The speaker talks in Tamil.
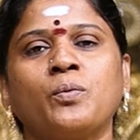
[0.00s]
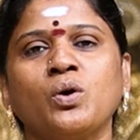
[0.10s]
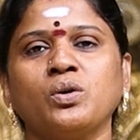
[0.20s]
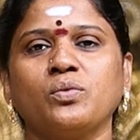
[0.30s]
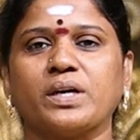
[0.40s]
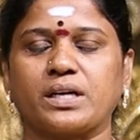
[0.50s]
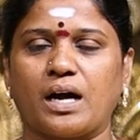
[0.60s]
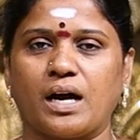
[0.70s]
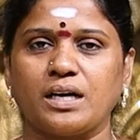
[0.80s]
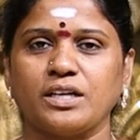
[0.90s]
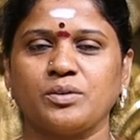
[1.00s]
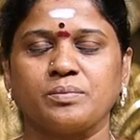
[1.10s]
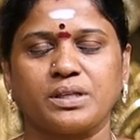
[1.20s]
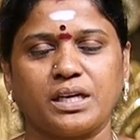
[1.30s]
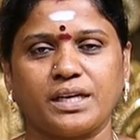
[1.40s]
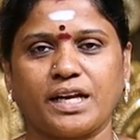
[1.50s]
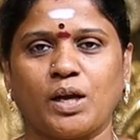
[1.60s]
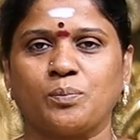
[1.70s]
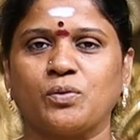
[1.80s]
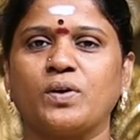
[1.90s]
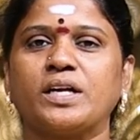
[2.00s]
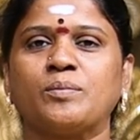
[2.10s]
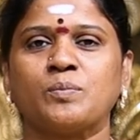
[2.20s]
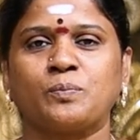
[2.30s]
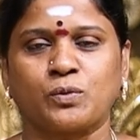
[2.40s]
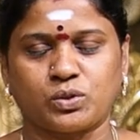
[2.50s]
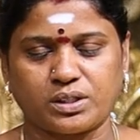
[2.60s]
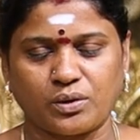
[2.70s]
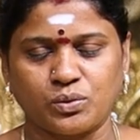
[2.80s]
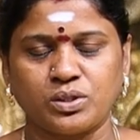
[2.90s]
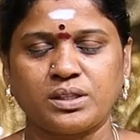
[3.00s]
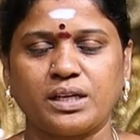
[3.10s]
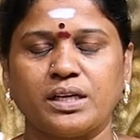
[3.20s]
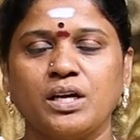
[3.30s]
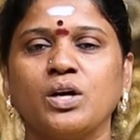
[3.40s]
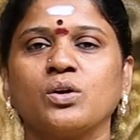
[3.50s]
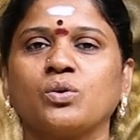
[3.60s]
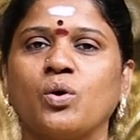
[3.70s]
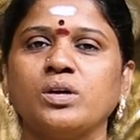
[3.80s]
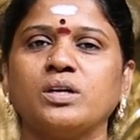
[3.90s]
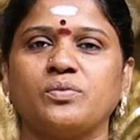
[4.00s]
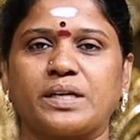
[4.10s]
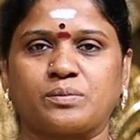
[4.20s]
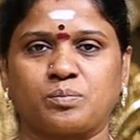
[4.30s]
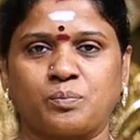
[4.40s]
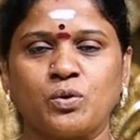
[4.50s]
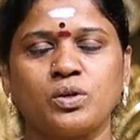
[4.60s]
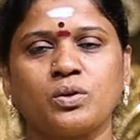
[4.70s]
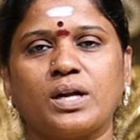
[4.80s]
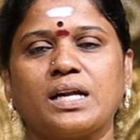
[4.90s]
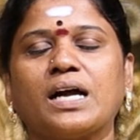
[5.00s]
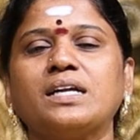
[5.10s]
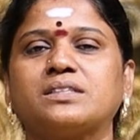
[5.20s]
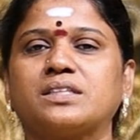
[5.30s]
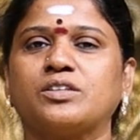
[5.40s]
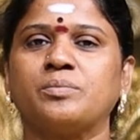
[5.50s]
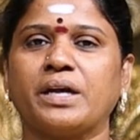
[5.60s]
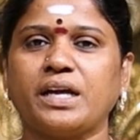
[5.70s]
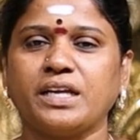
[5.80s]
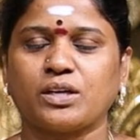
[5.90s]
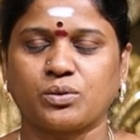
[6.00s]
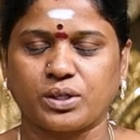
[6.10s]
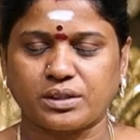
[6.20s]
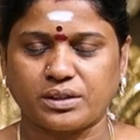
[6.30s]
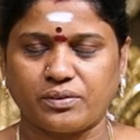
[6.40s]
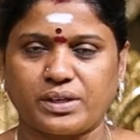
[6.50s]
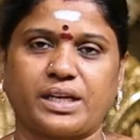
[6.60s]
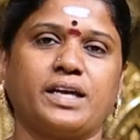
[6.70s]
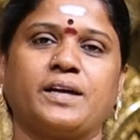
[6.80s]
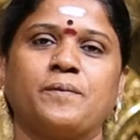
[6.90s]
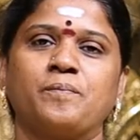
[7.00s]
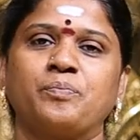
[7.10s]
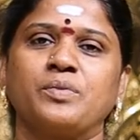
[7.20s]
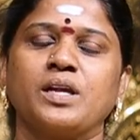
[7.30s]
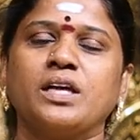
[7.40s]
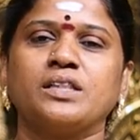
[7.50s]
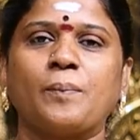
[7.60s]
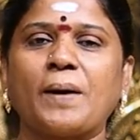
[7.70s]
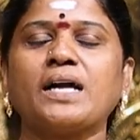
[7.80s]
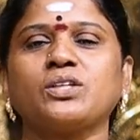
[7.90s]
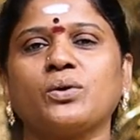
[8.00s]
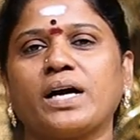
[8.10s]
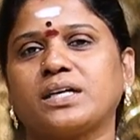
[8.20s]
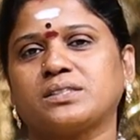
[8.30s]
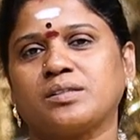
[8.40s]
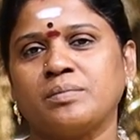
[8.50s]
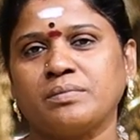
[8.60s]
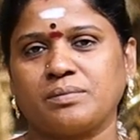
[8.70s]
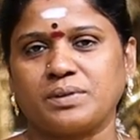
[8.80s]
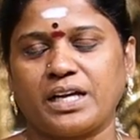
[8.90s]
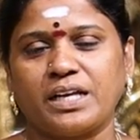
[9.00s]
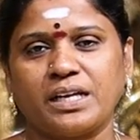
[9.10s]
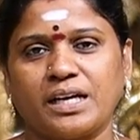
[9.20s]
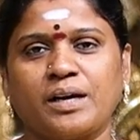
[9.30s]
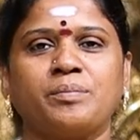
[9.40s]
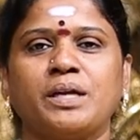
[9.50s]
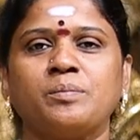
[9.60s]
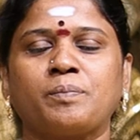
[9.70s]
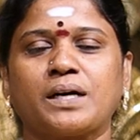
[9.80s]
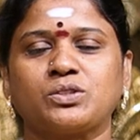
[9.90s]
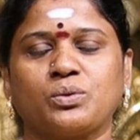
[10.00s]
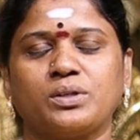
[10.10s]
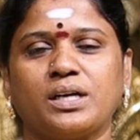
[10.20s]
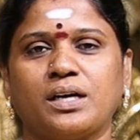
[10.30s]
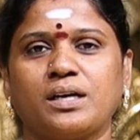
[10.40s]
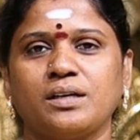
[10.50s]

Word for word: பொங்குவர் ஆளியும் ஈரேல் புவனமும் பூத்த உந்தி கொங்குவர் பூங்குழலால் திருமேனி குறித்தவரே இந்த பாட்டோட அர்த்தம் என்ன அப்படின்னு பார்த்தோம்னா